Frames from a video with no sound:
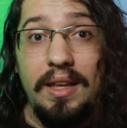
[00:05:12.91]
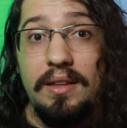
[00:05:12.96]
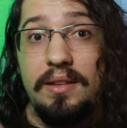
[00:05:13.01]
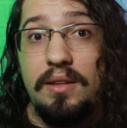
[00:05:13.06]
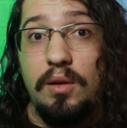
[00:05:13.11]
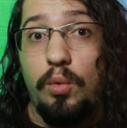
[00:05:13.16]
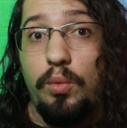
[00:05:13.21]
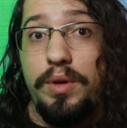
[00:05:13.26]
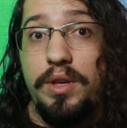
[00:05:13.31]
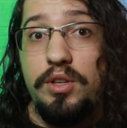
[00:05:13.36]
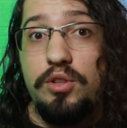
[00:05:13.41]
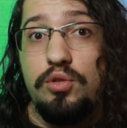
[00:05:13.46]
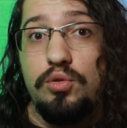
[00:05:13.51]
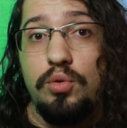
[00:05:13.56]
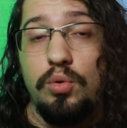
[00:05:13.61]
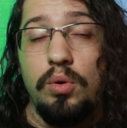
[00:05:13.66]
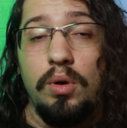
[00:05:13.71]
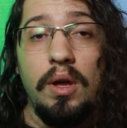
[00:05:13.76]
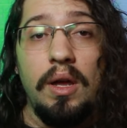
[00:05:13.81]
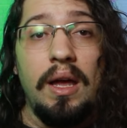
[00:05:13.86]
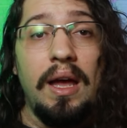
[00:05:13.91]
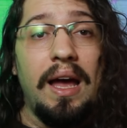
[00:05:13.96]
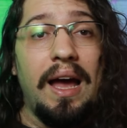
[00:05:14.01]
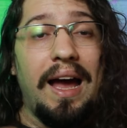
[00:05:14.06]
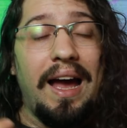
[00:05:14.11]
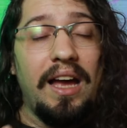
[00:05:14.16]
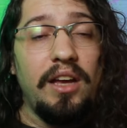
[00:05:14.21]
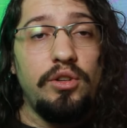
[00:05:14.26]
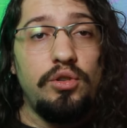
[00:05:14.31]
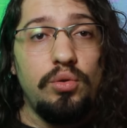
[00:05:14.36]
Então isso
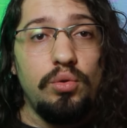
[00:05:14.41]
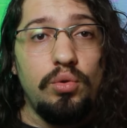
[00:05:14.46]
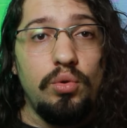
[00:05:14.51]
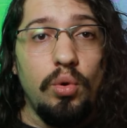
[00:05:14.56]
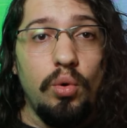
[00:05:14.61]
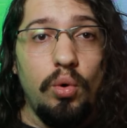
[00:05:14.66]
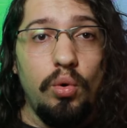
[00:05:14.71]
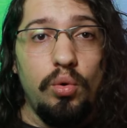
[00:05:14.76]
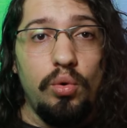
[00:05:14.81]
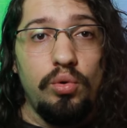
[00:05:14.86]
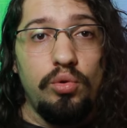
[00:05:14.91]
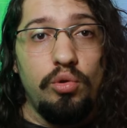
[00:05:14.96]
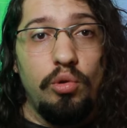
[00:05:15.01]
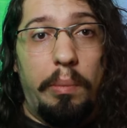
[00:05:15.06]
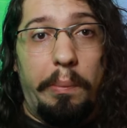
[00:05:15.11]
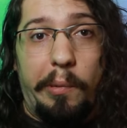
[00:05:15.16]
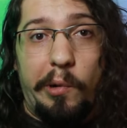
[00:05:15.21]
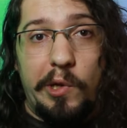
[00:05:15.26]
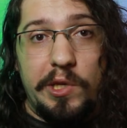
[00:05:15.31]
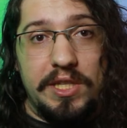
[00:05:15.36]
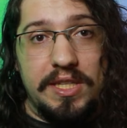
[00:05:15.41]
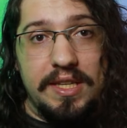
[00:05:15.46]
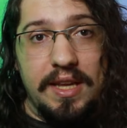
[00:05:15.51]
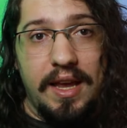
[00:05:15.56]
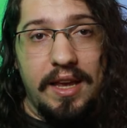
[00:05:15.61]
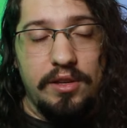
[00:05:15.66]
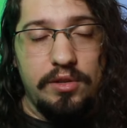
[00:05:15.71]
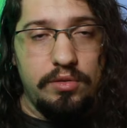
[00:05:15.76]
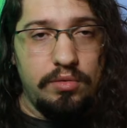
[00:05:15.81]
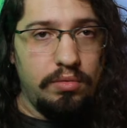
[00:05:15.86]
ajudou no
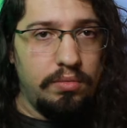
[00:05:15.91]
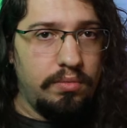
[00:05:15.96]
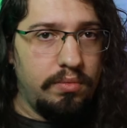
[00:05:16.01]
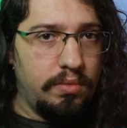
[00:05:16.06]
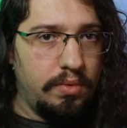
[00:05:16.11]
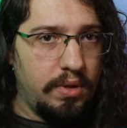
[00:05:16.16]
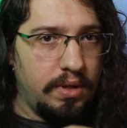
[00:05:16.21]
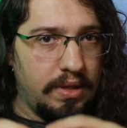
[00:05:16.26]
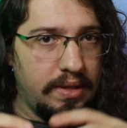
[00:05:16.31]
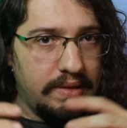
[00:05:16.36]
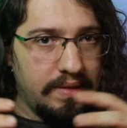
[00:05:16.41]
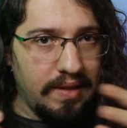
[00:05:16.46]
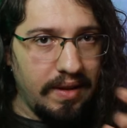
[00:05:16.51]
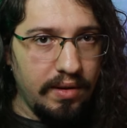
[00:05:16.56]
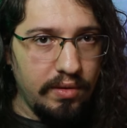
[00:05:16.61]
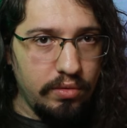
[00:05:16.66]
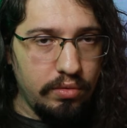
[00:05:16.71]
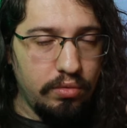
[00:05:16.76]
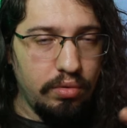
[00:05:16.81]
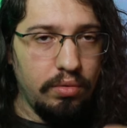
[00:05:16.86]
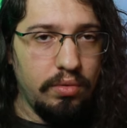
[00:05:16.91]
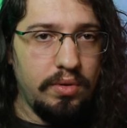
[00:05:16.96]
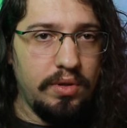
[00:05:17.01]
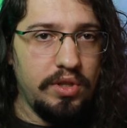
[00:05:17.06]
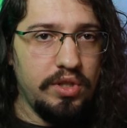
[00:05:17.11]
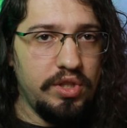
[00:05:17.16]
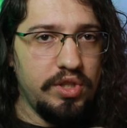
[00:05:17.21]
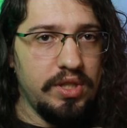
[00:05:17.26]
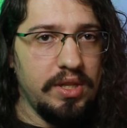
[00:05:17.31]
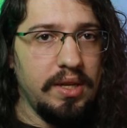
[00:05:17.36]
processo tanto
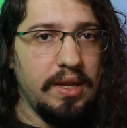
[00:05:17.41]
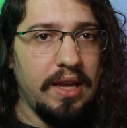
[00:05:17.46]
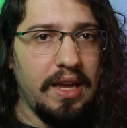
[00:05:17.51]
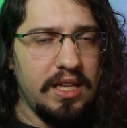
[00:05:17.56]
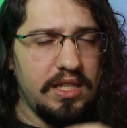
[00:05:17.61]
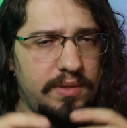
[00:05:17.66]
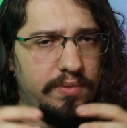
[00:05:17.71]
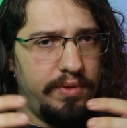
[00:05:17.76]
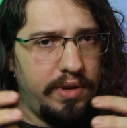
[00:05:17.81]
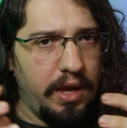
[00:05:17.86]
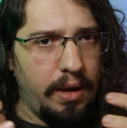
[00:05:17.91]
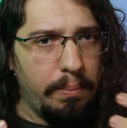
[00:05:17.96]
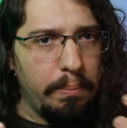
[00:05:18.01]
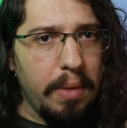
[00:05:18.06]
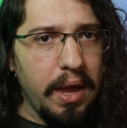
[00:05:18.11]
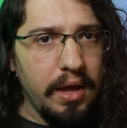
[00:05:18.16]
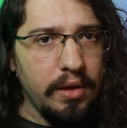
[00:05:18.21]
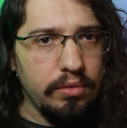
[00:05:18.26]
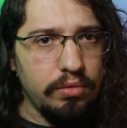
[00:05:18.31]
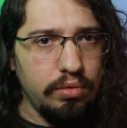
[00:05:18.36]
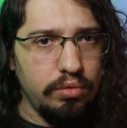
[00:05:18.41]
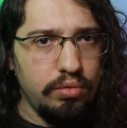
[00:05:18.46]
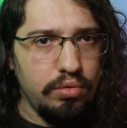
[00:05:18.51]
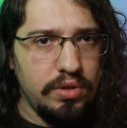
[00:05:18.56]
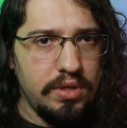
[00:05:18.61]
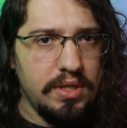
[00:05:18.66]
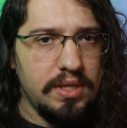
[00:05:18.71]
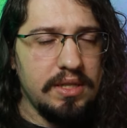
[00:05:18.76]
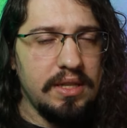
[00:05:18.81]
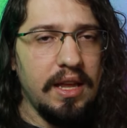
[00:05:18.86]
de resfriamento do
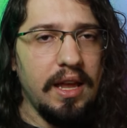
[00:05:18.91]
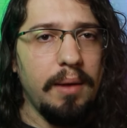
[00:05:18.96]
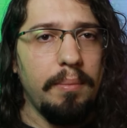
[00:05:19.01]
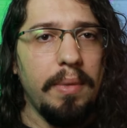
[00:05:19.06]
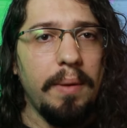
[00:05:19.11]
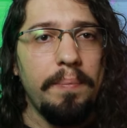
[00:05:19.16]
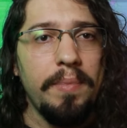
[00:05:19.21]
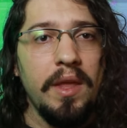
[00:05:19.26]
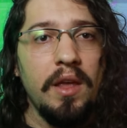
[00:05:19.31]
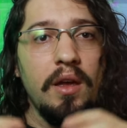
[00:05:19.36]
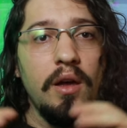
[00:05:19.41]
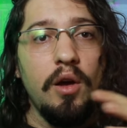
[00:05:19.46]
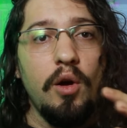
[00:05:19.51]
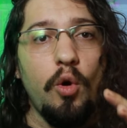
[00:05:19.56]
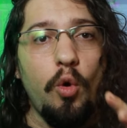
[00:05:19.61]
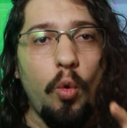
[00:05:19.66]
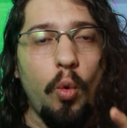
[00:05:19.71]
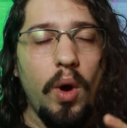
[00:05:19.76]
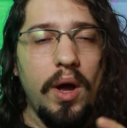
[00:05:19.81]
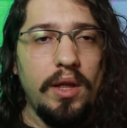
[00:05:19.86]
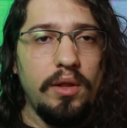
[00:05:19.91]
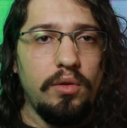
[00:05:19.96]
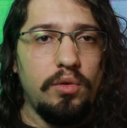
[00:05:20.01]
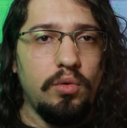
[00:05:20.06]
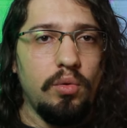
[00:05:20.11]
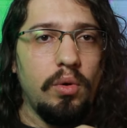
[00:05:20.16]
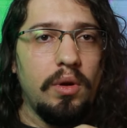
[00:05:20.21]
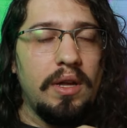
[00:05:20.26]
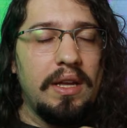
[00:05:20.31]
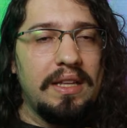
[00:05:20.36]
sistema
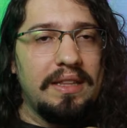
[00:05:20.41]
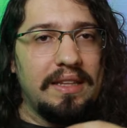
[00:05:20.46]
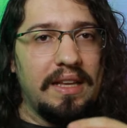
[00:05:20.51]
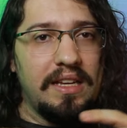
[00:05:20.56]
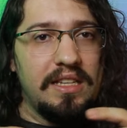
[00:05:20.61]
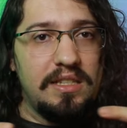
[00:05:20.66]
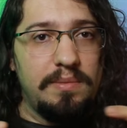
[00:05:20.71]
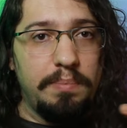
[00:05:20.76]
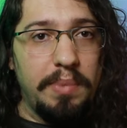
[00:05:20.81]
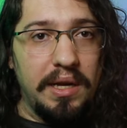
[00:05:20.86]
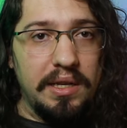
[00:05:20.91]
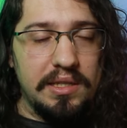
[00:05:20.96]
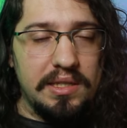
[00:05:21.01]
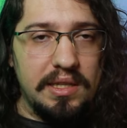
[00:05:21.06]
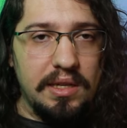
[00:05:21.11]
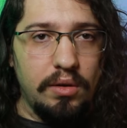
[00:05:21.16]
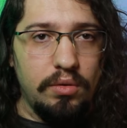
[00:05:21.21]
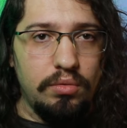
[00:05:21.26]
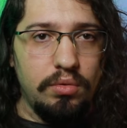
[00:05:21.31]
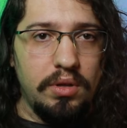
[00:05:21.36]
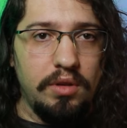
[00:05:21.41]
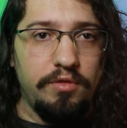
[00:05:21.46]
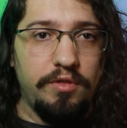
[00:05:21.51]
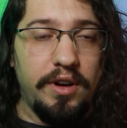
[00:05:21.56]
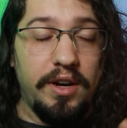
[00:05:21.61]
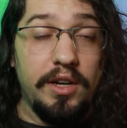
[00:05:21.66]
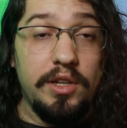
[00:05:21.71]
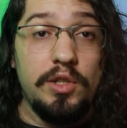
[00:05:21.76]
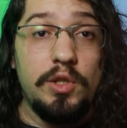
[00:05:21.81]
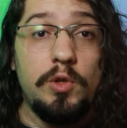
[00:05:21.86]
quanto na expansão do
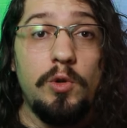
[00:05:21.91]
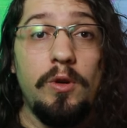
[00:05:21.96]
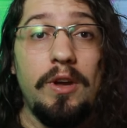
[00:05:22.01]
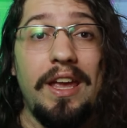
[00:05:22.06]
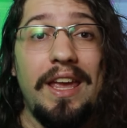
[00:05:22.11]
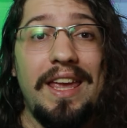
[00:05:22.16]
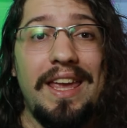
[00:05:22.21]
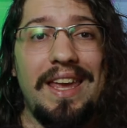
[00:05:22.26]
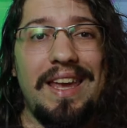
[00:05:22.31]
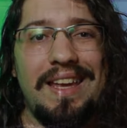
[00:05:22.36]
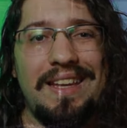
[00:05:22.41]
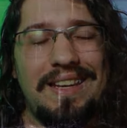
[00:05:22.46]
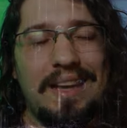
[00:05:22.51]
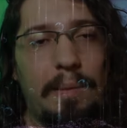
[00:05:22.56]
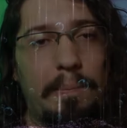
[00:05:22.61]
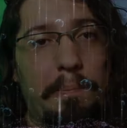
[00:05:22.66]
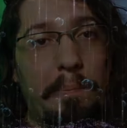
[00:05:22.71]
universo e na